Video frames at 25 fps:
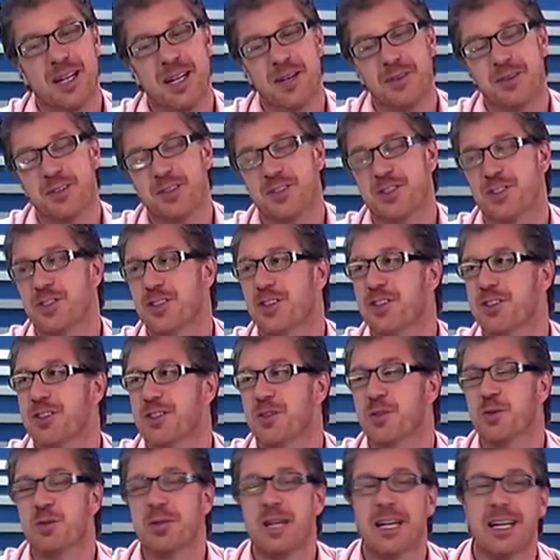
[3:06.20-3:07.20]

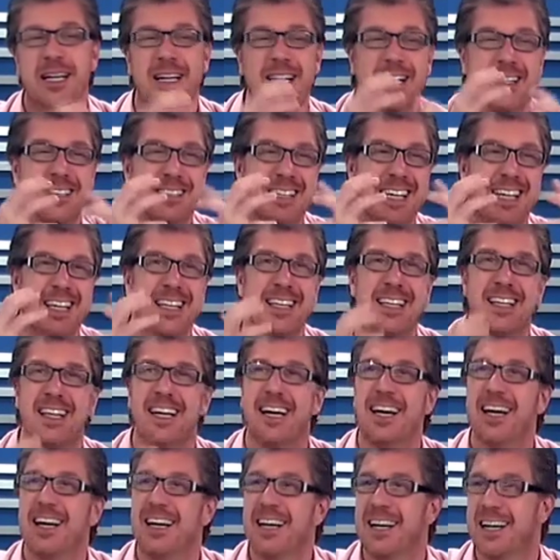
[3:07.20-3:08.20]
maravilloso, una
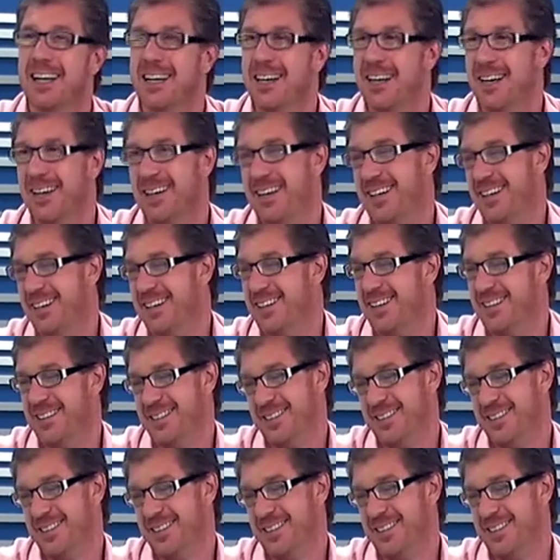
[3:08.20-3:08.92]
nasalidad. Sí